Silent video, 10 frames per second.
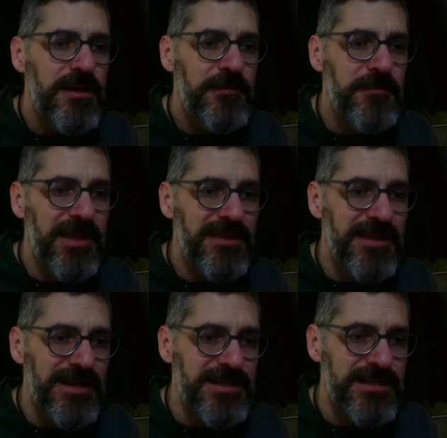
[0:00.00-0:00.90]

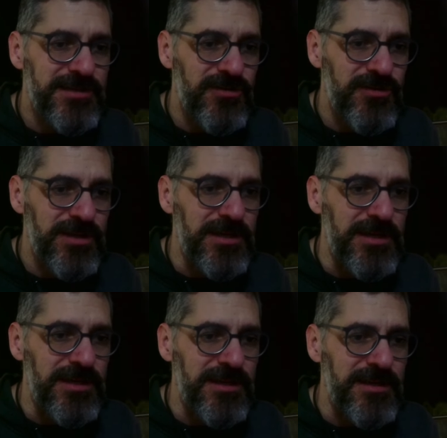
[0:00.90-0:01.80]
mientras
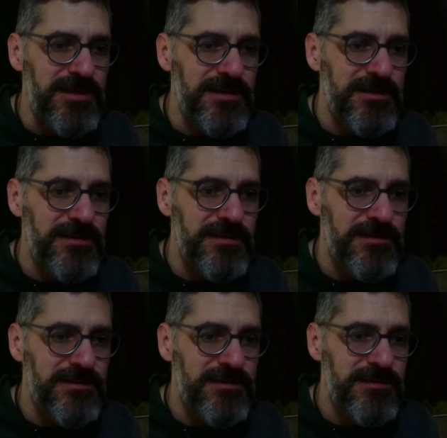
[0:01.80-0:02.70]
estoy...
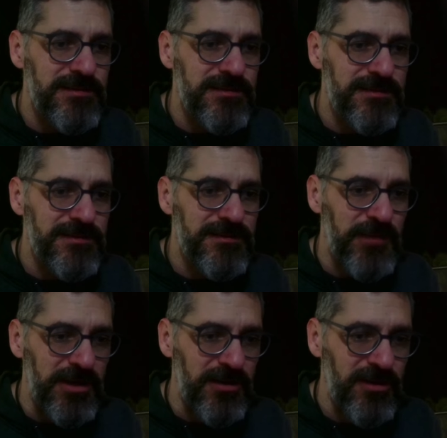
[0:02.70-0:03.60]

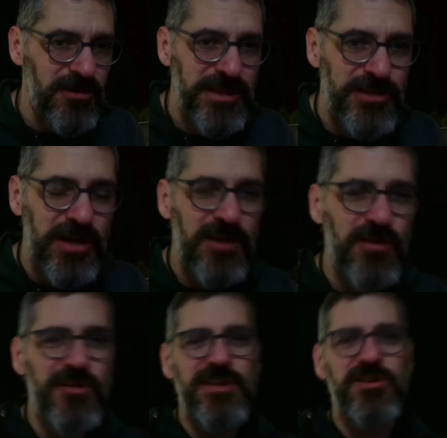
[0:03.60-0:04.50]
Bueno, no, voy a tocarlo,
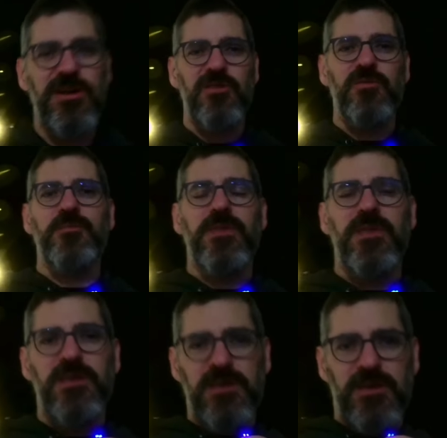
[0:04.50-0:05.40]
no voy a tocarlo.
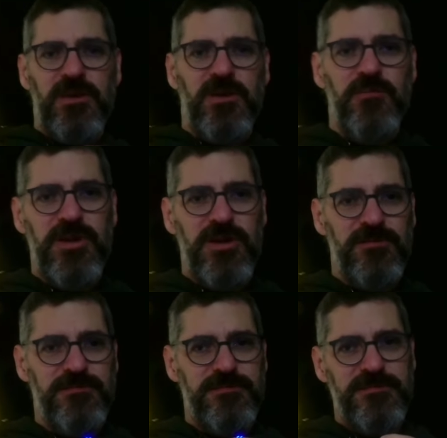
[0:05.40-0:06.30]
Bueno,
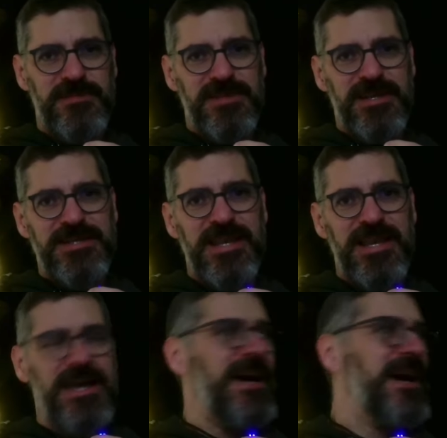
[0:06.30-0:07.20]
esta es
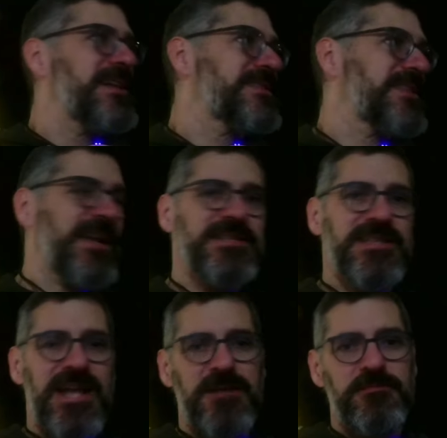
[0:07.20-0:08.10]
la
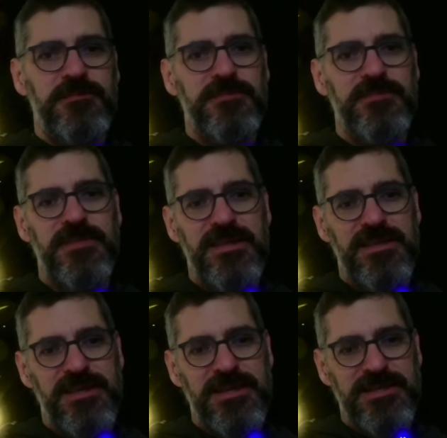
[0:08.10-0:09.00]
Trustcam.
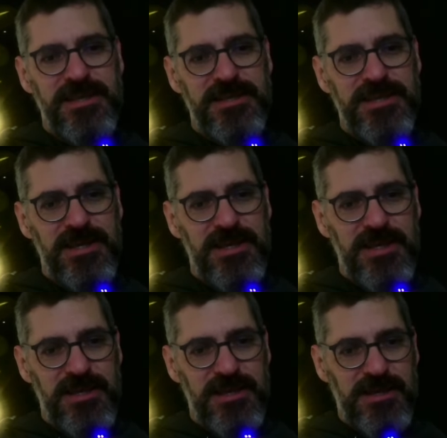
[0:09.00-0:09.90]
Este es
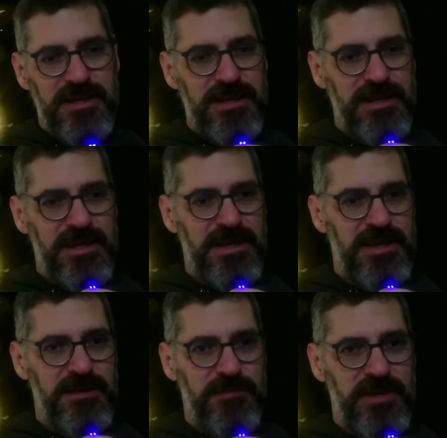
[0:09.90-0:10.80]
el,
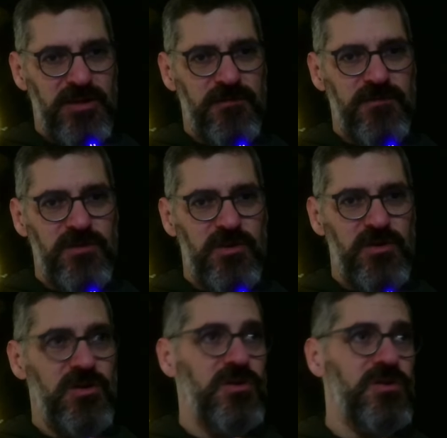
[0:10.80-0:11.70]
el
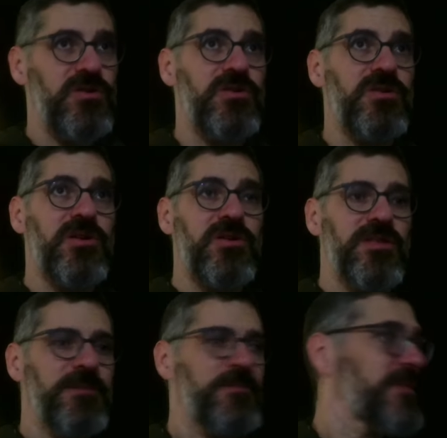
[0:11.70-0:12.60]
micrófono Rode.